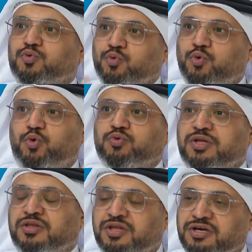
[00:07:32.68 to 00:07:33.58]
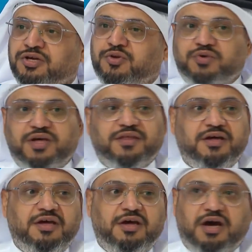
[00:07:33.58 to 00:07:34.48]
وتروح وتنتقل
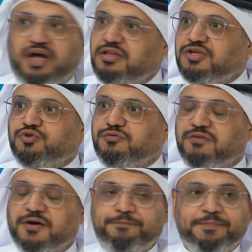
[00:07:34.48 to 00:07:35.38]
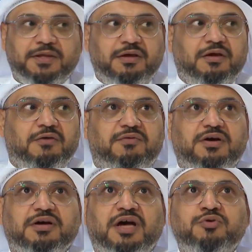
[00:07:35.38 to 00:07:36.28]
وكذا خلينا نشوفها
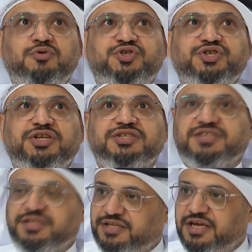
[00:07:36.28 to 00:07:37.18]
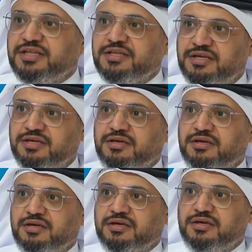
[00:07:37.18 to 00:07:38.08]
فخلينا نقول شغل سنتين
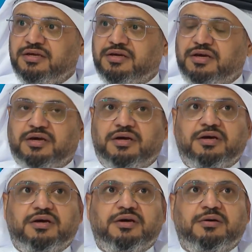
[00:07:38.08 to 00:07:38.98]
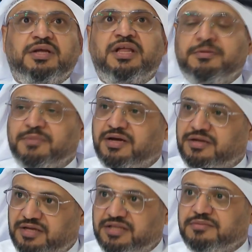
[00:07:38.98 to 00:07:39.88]
آه الي
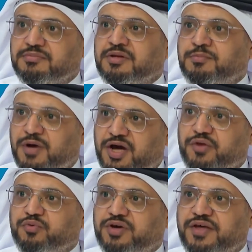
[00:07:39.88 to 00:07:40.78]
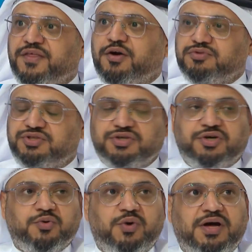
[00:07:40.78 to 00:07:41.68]
ما يعني البحث وكذا
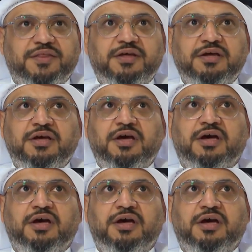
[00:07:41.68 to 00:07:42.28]
والشغل وهذا